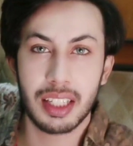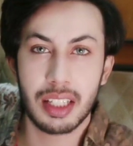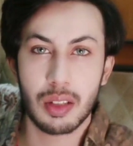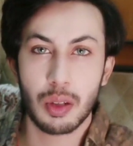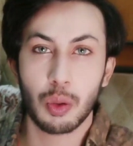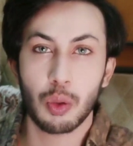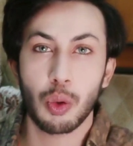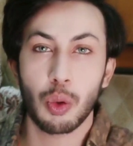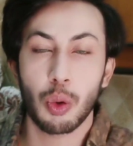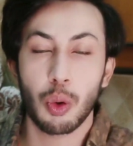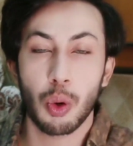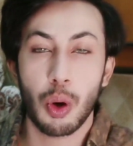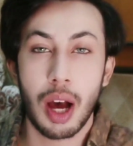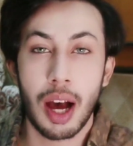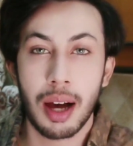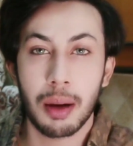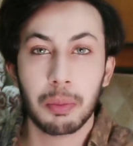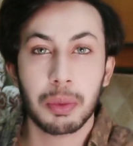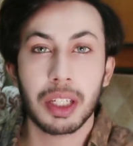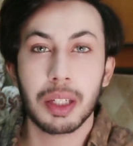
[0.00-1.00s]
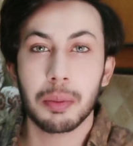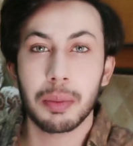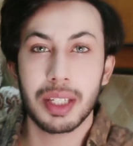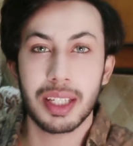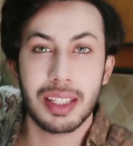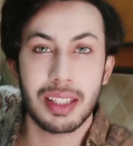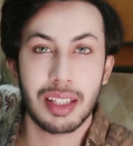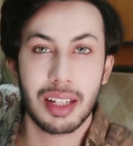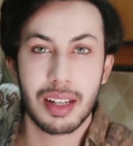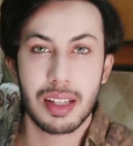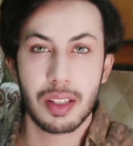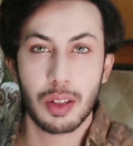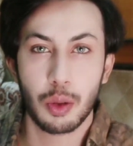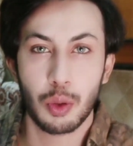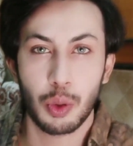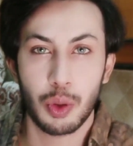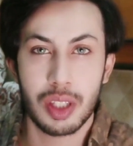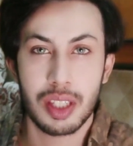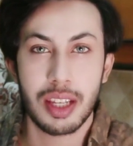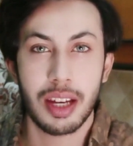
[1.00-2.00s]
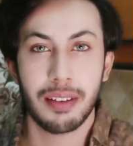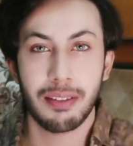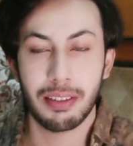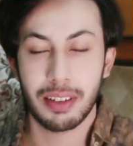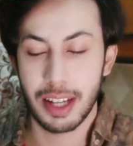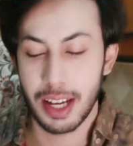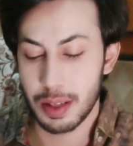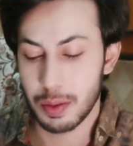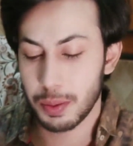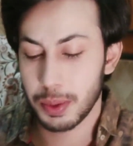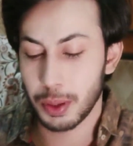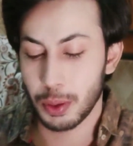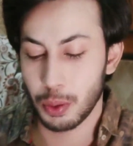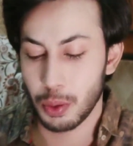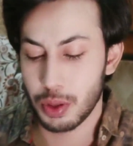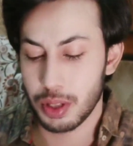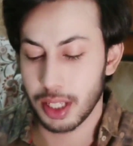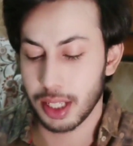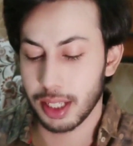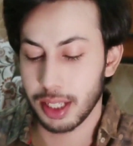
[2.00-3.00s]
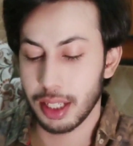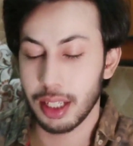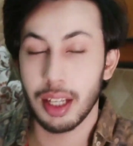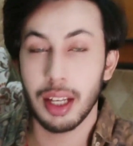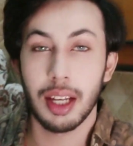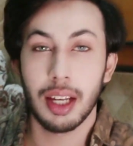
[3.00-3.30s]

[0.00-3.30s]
दे सकूँ आपकी भी इस तरह से थोड़ी सी एडवर्टाइजमेंट हो सके